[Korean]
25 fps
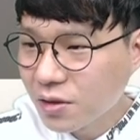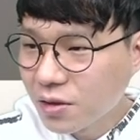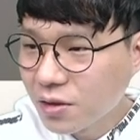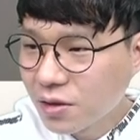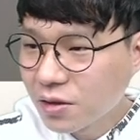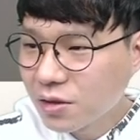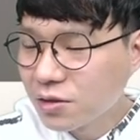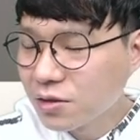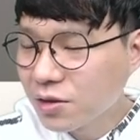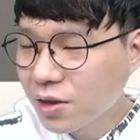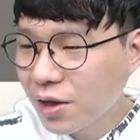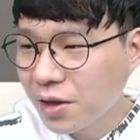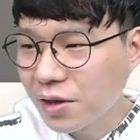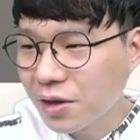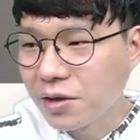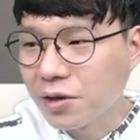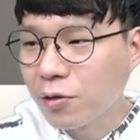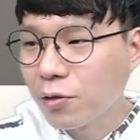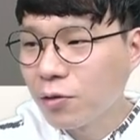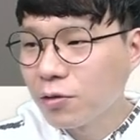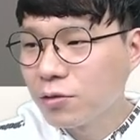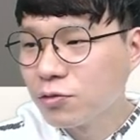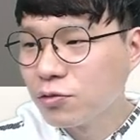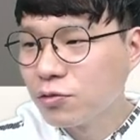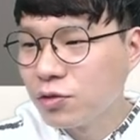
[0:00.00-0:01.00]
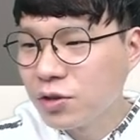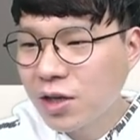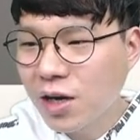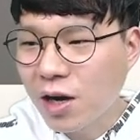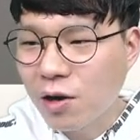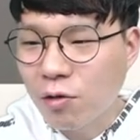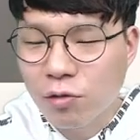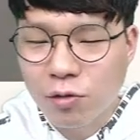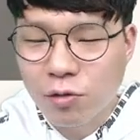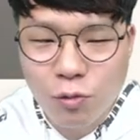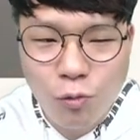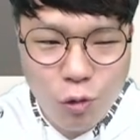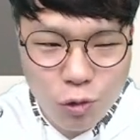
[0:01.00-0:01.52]
근데 이거는 우리가
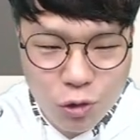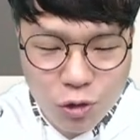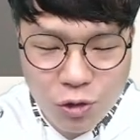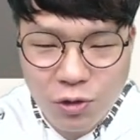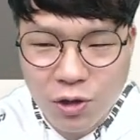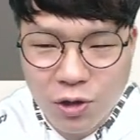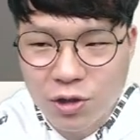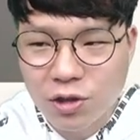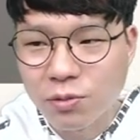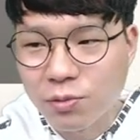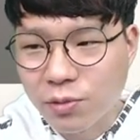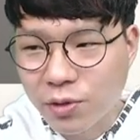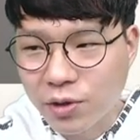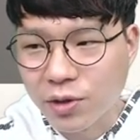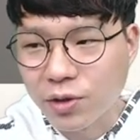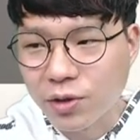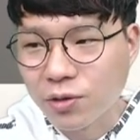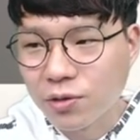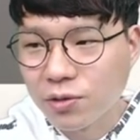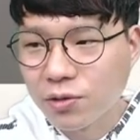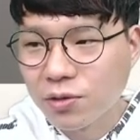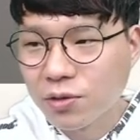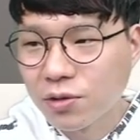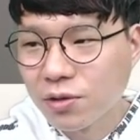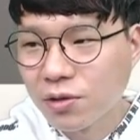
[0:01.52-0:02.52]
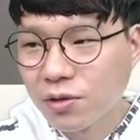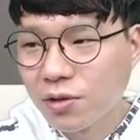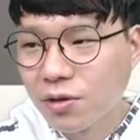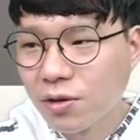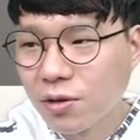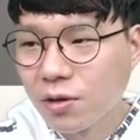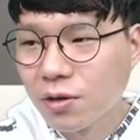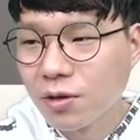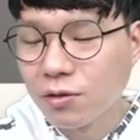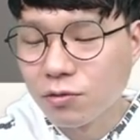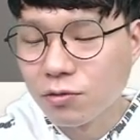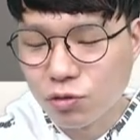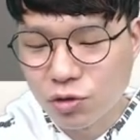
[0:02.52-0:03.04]
갖고 있는 고정관념이에요.
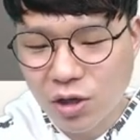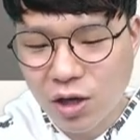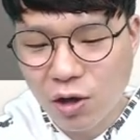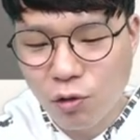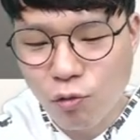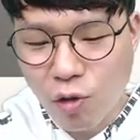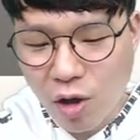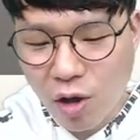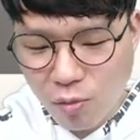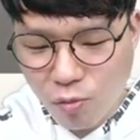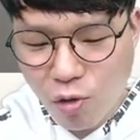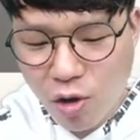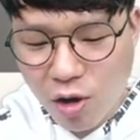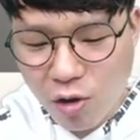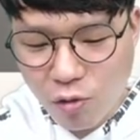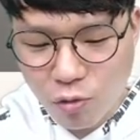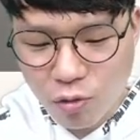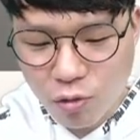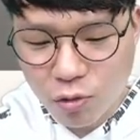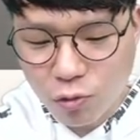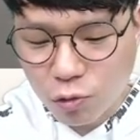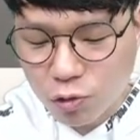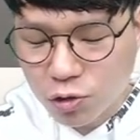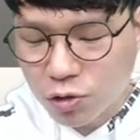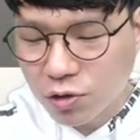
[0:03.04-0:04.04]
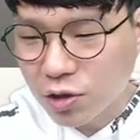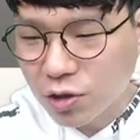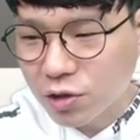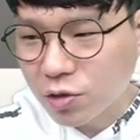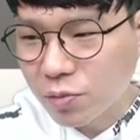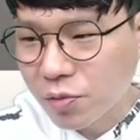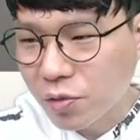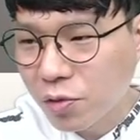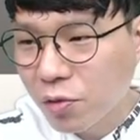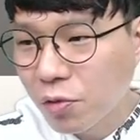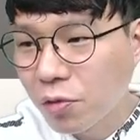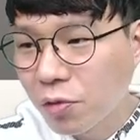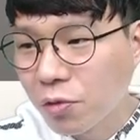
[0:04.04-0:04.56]
우리가 외모에 갖고 있는
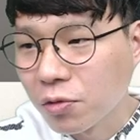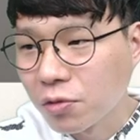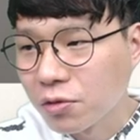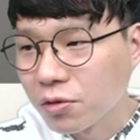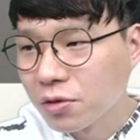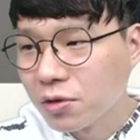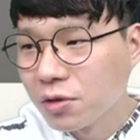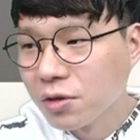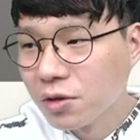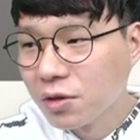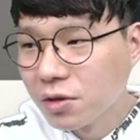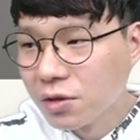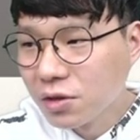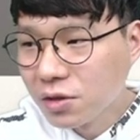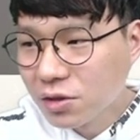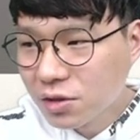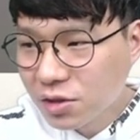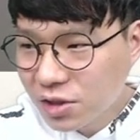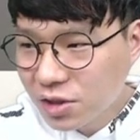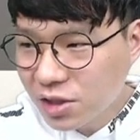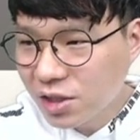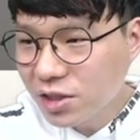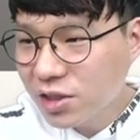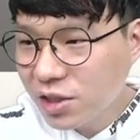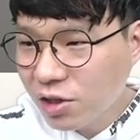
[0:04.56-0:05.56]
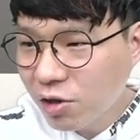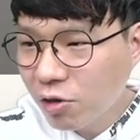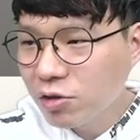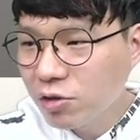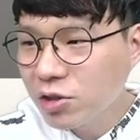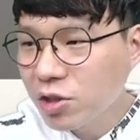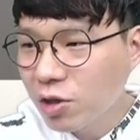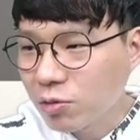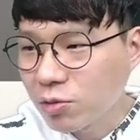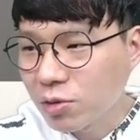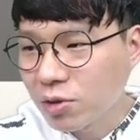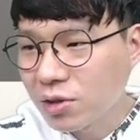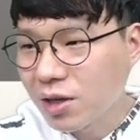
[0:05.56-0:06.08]
고정관념이고 실제
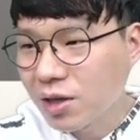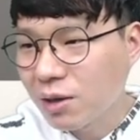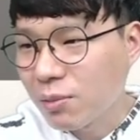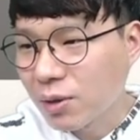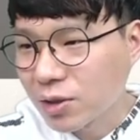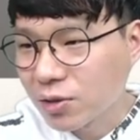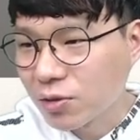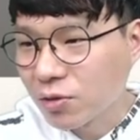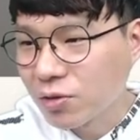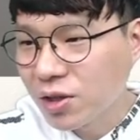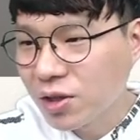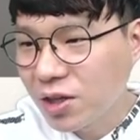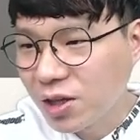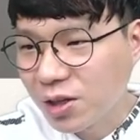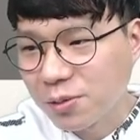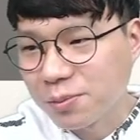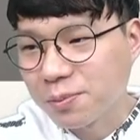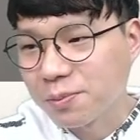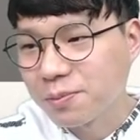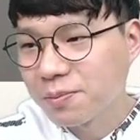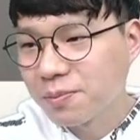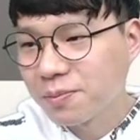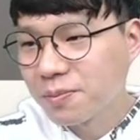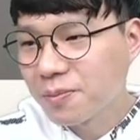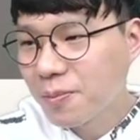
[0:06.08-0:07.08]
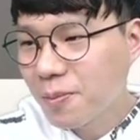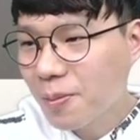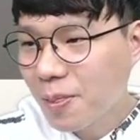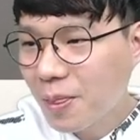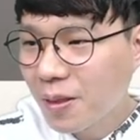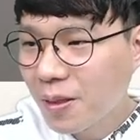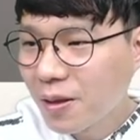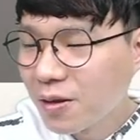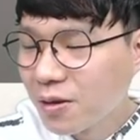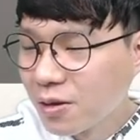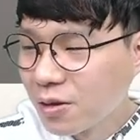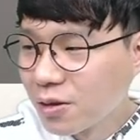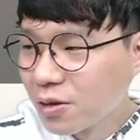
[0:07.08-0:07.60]
현실이 어떠냐 봤더니
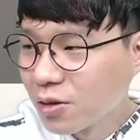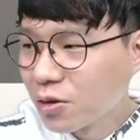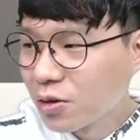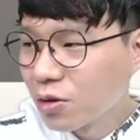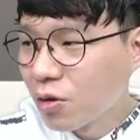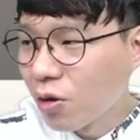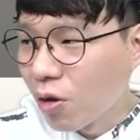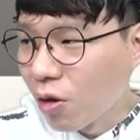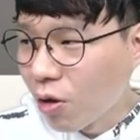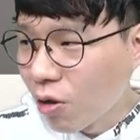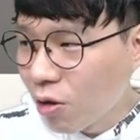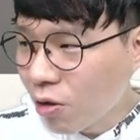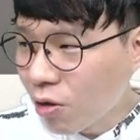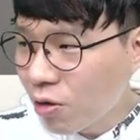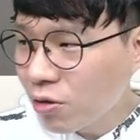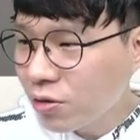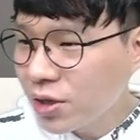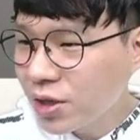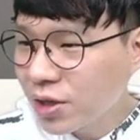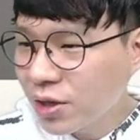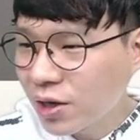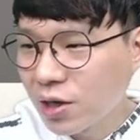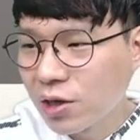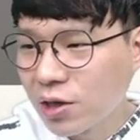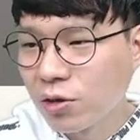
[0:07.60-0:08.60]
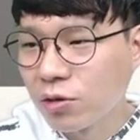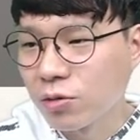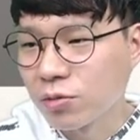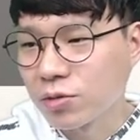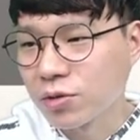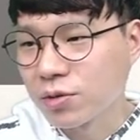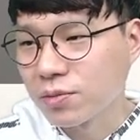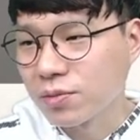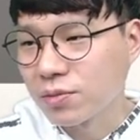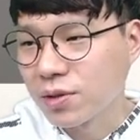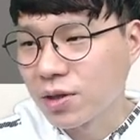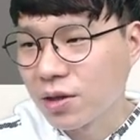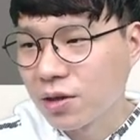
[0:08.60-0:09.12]
거의 관련이
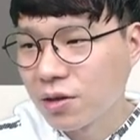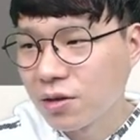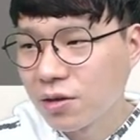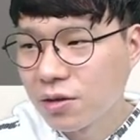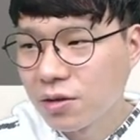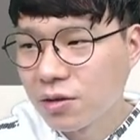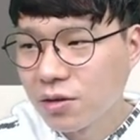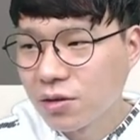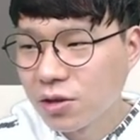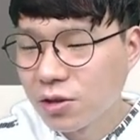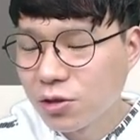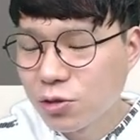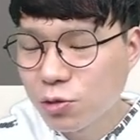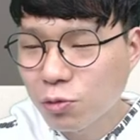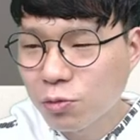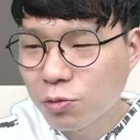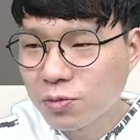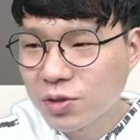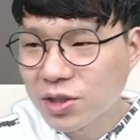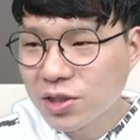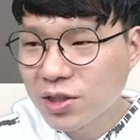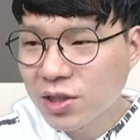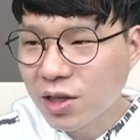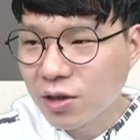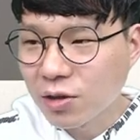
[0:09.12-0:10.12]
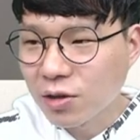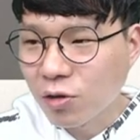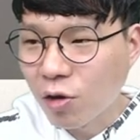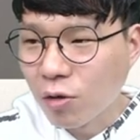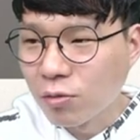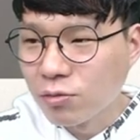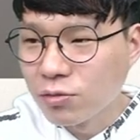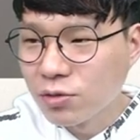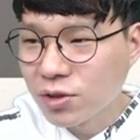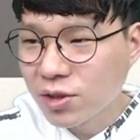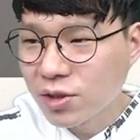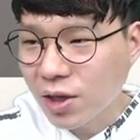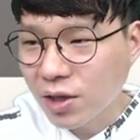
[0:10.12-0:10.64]
없습니다. 이 조금 진한
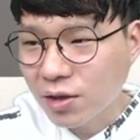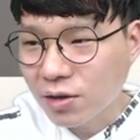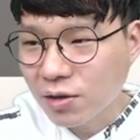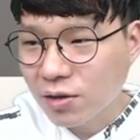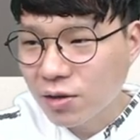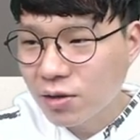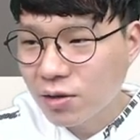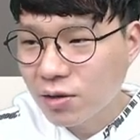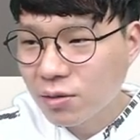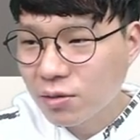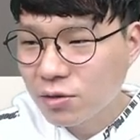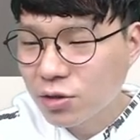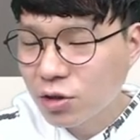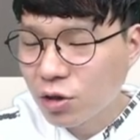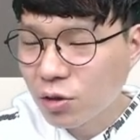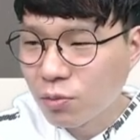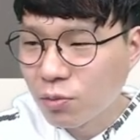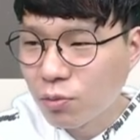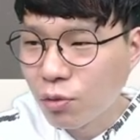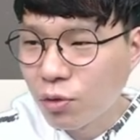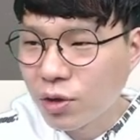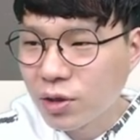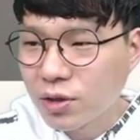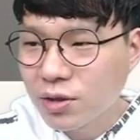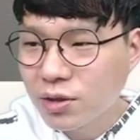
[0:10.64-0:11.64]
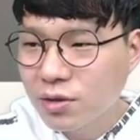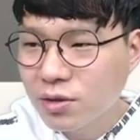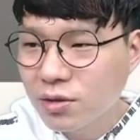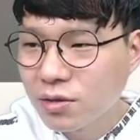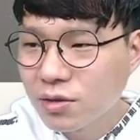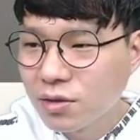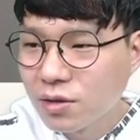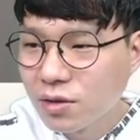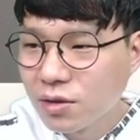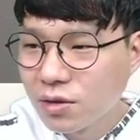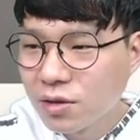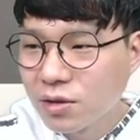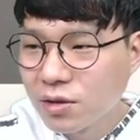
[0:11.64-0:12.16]
검은색처럼 보이는
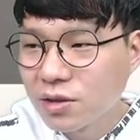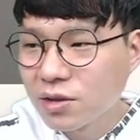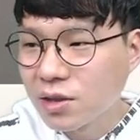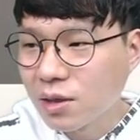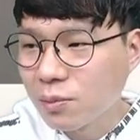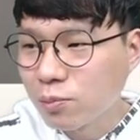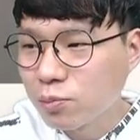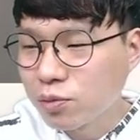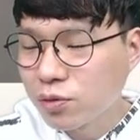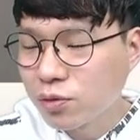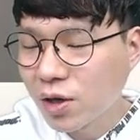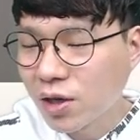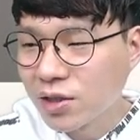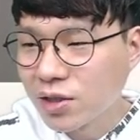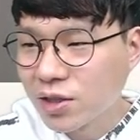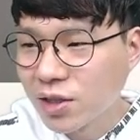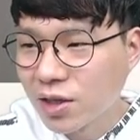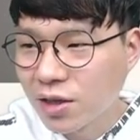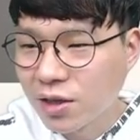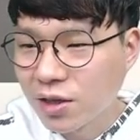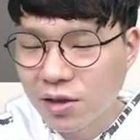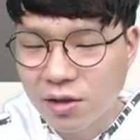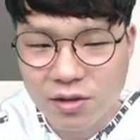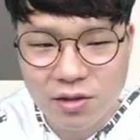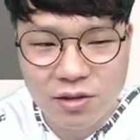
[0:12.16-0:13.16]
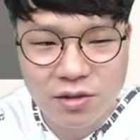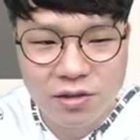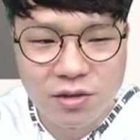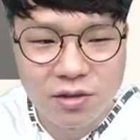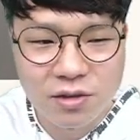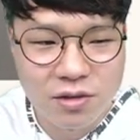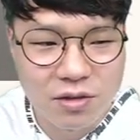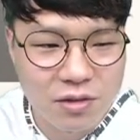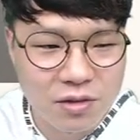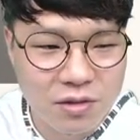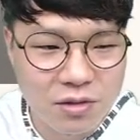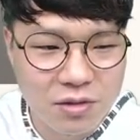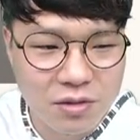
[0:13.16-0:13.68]
이 그래프가 이제
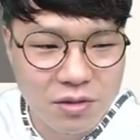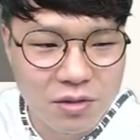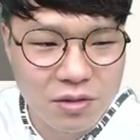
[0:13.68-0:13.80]
그